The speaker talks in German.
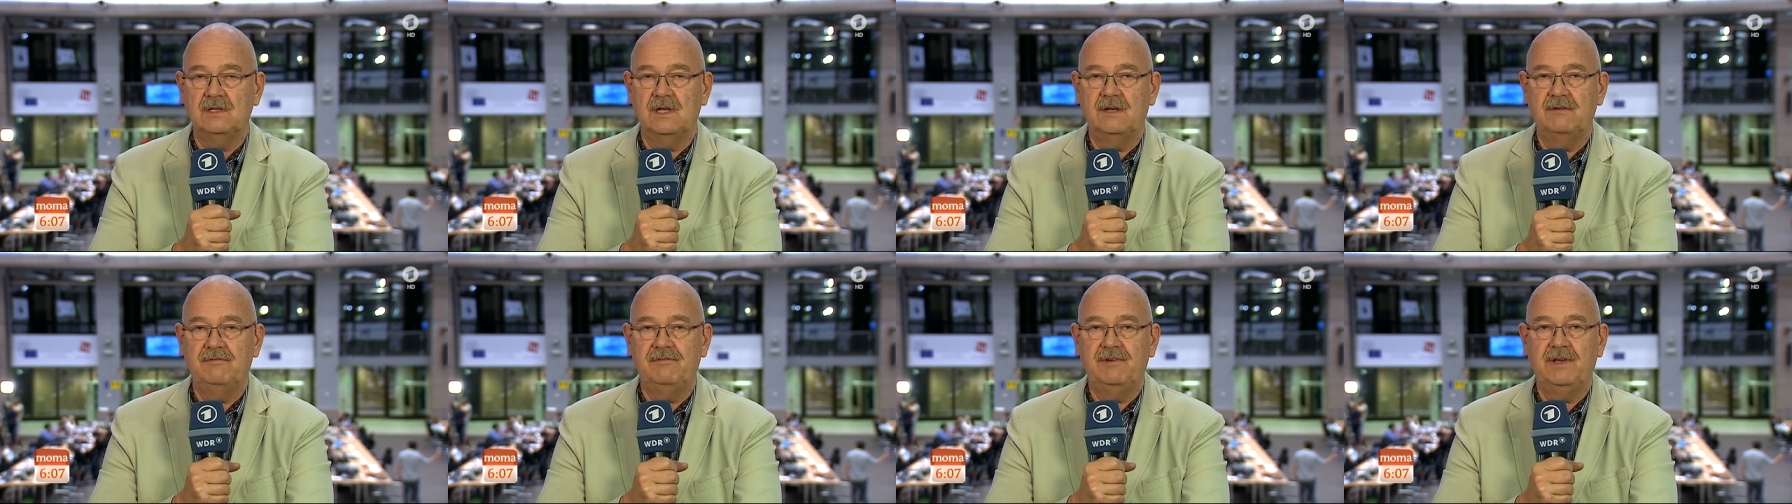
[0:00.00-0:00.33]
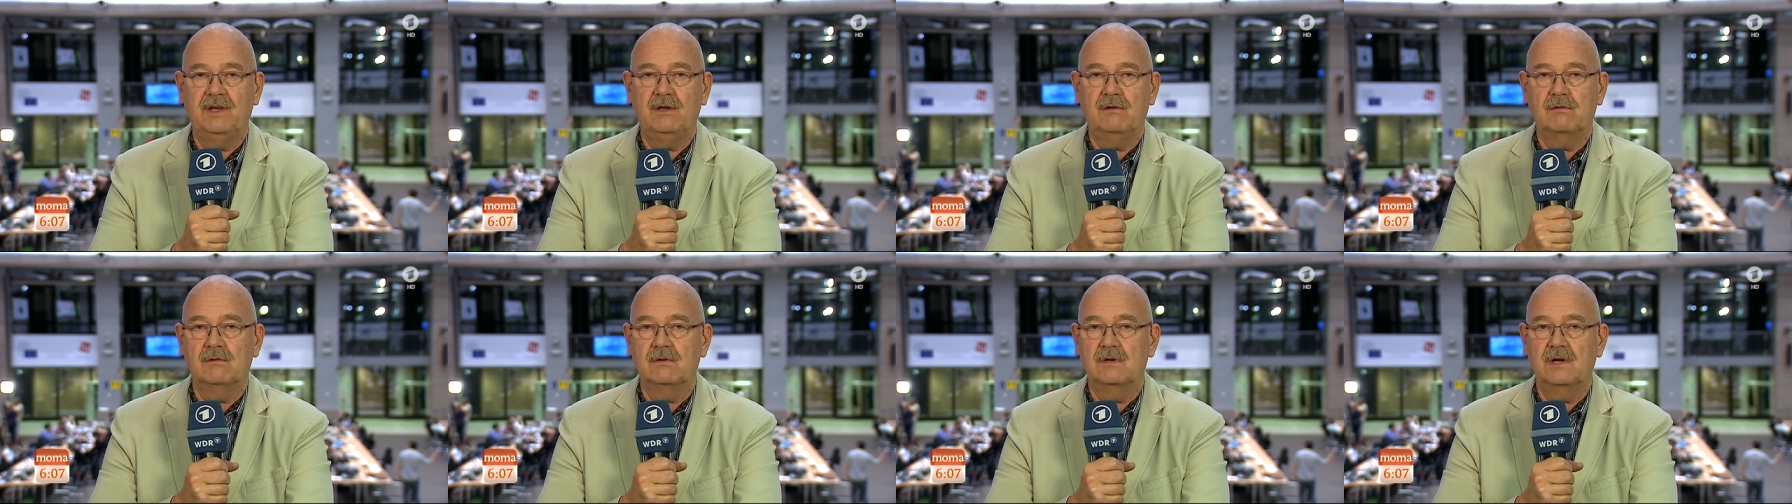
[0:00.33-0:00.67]

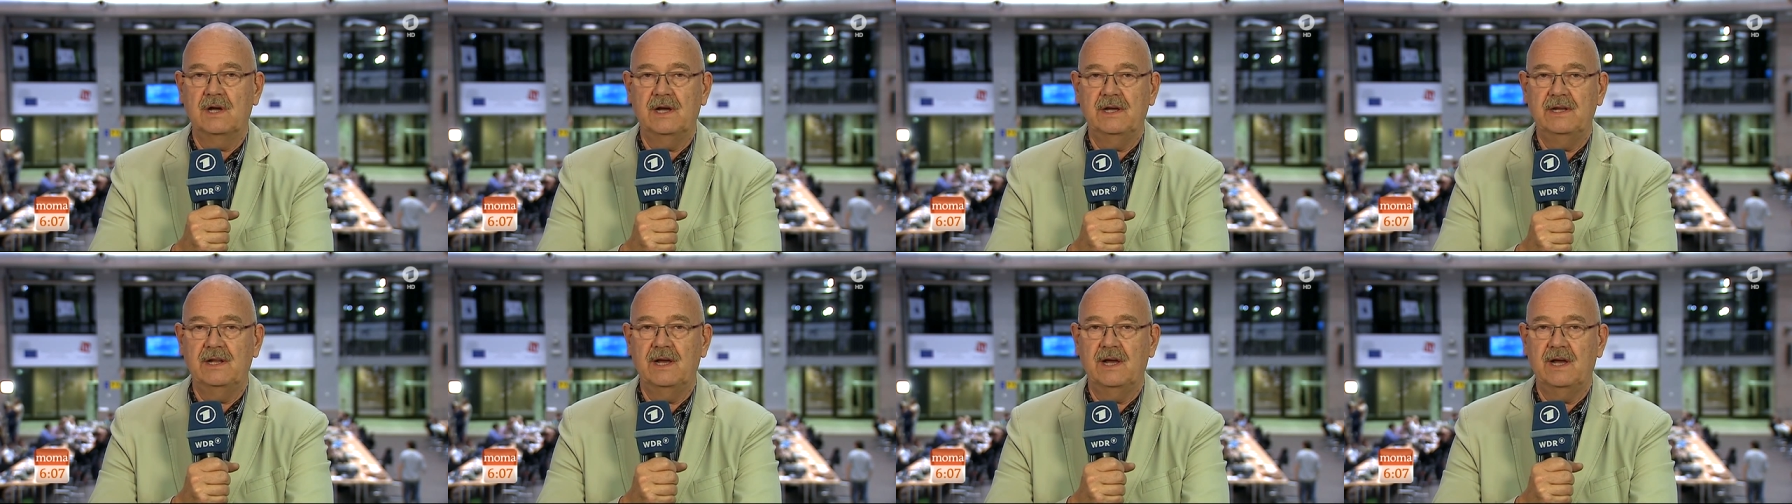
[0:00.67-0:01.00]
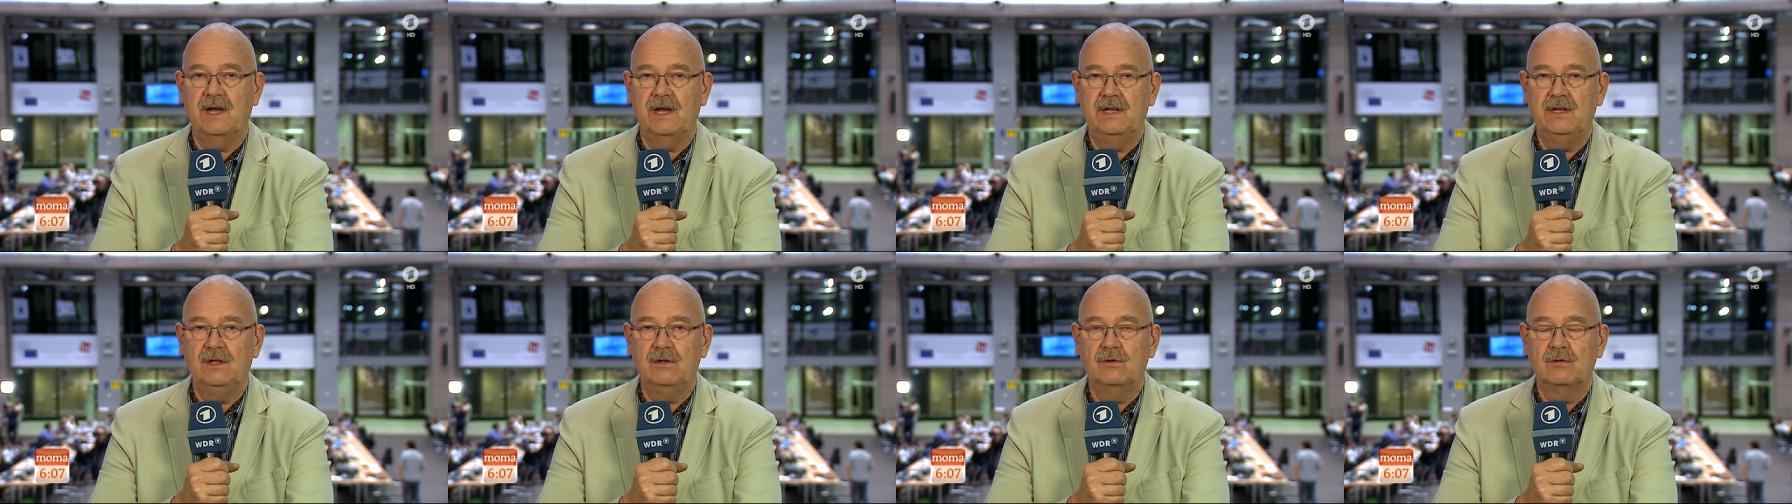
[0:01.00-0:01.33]
Erwägungen einer
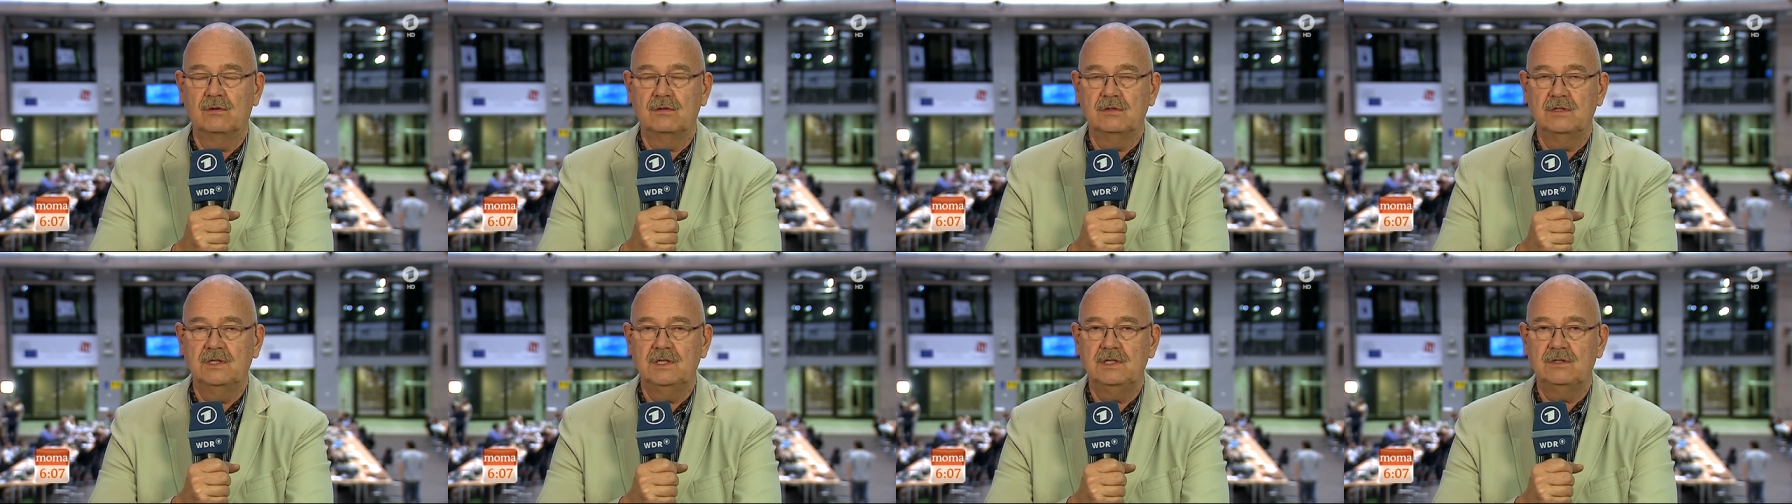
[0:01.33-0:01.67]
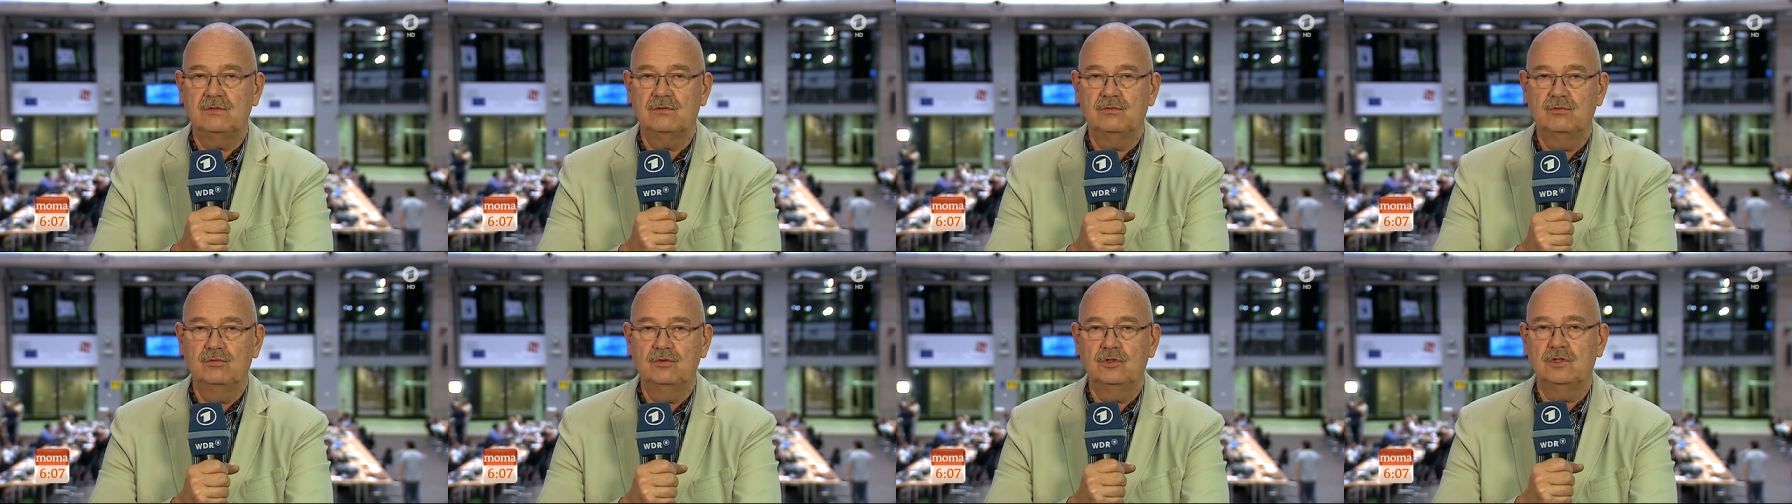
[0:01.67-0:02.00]
Einigung nicht
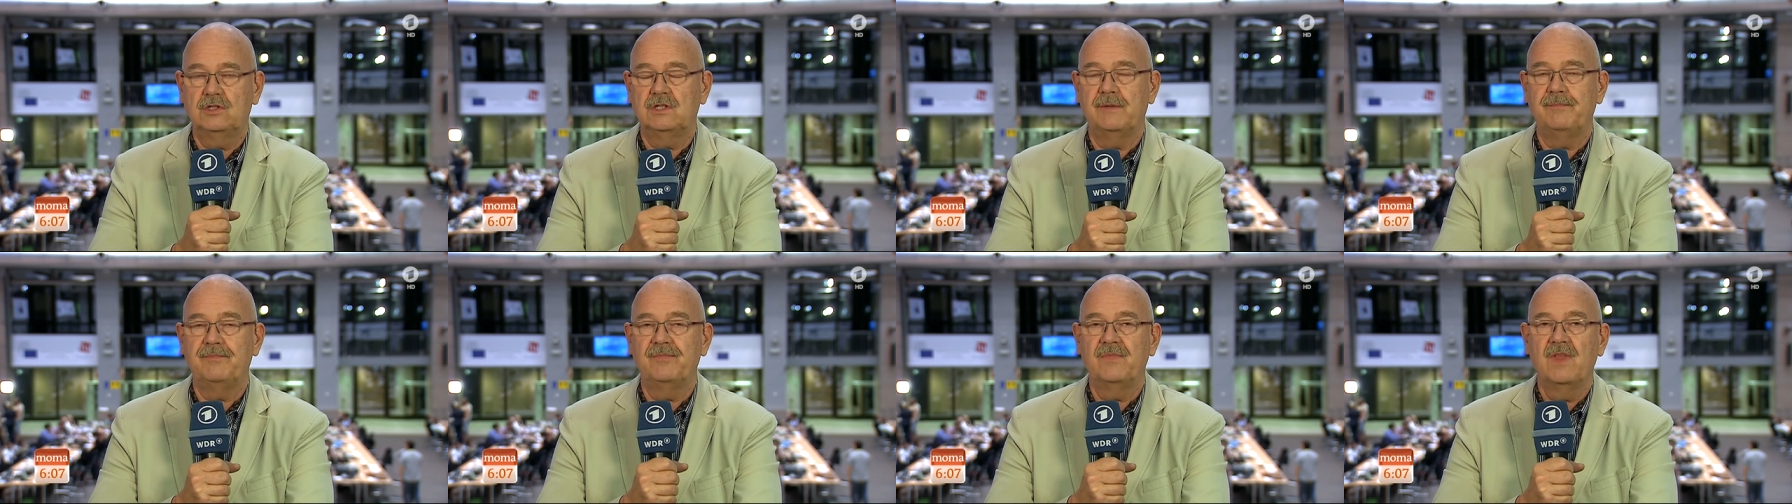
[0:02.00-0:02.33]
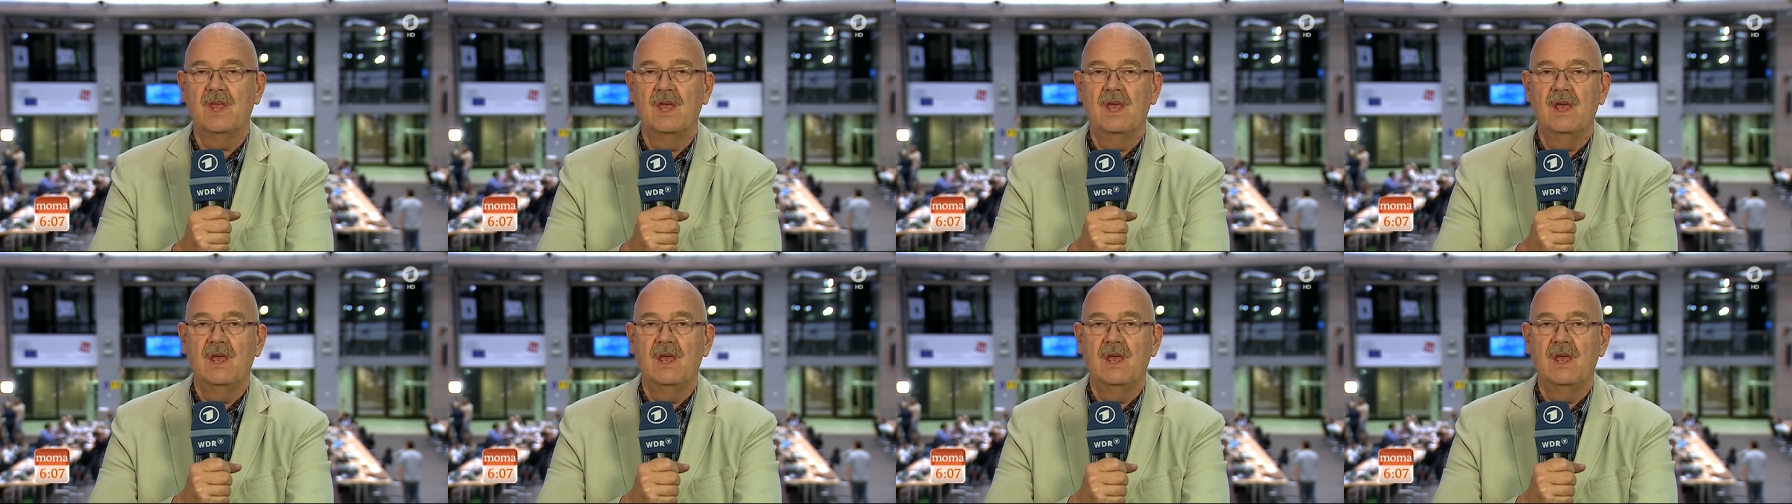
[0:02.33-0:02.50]
zustimmen.